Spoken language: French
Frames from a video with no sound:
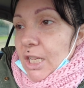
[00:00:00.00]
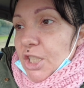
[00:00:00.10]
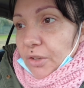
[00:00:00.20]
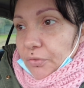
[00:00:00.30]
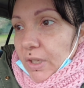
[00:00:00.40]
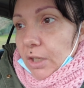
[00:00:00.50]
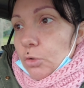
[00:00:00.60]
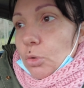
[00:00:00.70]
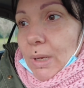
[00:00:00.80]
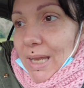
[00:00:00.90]
J'ai fait
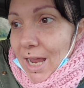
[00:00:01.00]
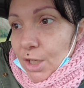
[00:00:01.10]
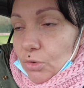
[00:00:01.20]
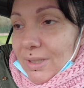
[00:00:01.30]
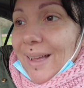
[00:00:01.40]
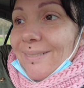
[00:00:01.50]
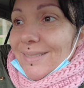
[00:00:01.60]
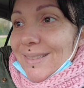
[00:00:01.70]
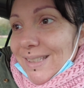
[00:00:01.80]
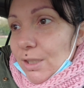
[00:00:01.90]
du ménage jusqu'à
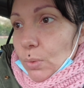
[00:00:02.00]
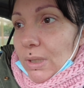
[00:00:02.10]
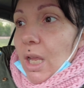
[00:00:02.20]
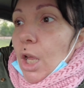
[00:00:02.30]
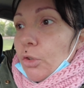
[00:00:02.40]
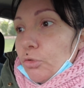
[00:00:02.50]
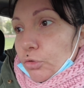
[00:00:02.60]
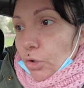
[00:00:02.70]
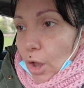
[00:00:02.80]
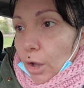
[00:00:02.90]
18
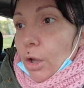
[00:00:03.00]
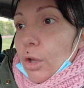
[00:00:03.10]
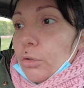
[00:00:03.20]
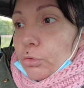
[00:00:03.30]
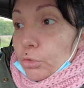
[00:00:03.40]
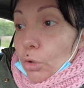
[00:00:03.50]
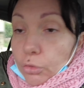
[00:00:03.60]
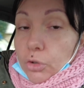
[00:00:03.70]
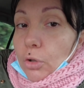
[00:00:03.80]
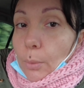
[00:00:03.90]
heures
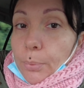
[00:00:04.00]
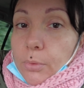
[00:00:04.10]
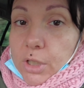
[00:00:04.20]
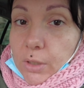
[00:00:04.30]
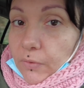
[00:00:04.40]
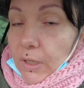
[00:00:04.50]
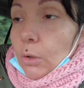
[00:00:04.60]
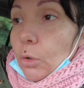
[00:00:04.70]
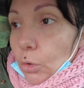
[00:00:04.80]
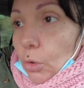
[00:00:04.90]
non-stop. J'ai fait
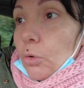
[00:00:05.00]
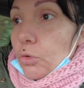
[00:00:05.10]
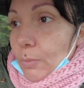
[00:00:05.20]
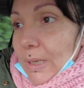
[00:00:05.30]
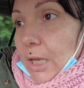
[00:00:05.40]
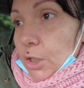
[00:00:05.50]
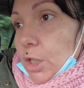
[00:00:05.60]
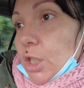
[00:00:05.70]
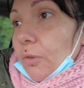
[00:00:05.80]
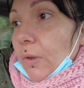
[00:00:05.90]
que du ménage.
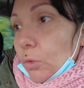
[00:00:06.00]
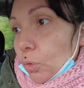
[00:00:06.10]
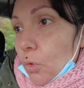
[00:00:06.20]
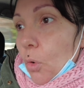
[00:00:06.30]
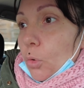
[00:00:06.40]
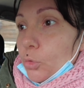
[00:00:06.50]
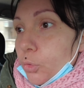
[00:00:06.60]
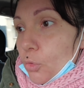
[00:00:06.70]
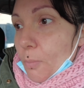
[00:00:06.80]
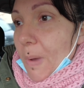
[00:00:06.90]
J'ai fait tout le haut,
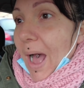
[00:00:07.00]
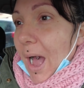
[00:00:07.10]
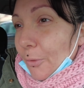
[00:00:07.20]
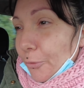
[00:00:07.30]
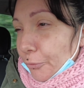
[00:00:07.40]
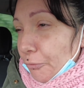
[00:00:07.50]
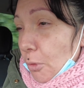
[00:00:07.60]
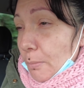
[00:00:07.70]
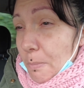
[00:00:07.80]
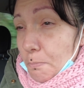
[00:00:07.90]
tout le bas, à
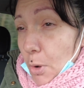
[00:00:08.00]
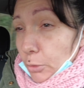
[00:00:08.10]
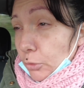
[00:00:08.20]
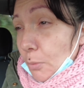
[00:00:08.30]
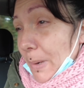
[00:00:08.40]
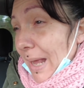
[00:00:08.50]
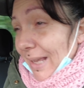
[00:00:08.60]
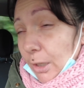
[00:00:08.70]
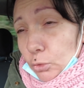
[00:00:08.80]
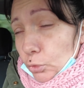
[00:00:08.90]
fond, mes portes, le
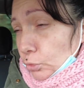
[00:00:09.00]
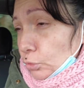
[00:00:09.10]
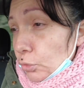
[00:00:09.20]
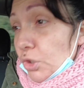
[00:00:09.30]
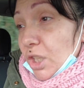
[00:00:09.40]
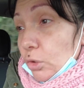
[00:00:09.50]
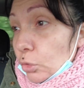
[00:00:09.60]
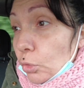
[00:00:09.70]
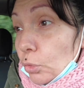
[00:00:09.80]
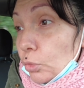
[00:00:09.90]
placard, tout, tout, tout. J'ai
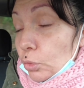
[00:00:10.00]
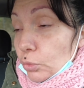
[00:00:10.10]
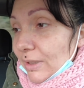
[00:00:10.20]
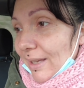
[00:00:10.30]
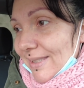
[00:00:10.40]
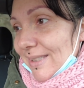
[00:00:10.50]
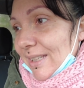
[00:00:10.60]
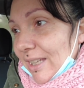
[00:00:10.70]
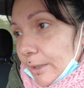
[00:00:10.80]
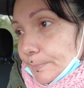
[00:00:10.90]
tout, tout
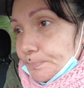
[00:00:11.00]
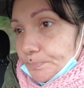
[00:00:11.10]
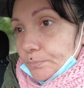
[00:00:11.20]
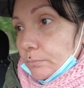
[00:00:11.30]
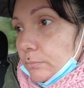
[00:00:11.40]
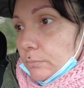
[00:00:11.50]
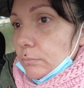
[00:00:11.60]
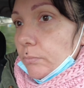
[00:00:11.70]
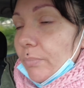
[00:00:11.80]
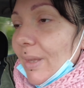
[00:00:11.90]
astiqué.
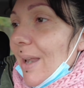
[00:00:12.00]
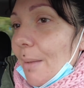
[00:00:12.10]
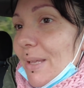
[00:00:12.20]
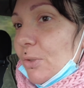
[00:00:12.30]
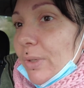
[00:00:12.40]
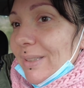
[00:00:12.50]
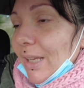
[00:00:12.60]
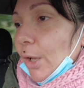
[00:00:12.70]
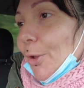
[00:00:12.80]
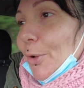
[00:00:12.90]
La maison
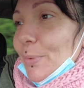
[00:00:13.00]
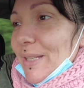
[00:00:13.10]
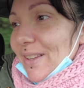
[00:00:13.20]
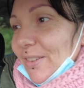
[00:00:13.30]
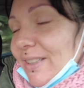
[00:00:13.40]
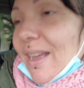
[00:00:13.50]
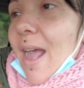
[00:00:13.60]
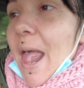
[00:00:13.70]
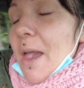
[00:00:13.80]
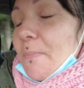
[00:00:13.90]
était reluisante,
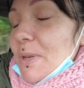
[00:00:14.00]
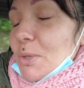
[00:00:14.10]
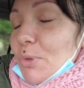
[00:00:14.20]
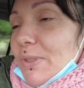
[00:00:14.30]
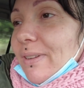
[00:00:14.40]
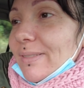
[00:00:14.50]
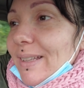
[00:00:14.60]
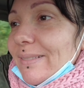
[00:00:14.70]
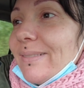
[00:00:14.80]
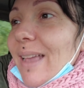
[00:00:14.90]
mais je me
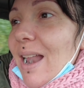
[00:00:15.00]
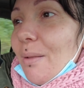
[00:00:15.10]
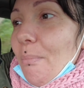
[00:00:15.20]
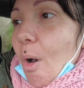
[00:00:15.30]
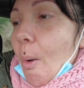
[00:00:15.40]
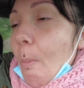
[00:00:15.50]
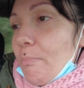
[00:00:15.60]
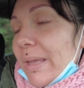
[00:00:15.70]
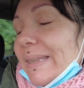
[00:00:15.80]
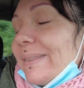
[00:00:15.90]
sentais tellement,
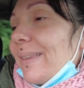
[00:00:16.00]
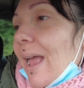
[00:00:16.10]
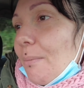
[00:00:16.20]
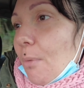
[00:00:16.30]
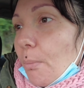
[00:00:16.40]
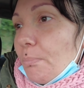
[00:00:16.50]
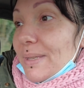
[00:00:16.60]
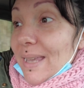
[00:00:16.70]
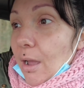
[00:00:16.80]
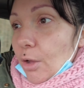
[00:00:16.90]
mais tellement
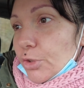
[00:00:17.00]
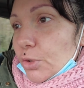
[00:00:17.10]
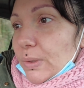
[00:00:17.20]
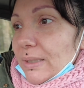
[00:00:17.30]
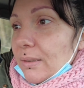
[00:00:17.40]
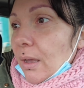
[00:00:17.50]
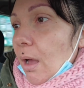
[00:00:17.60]
bien ensuite.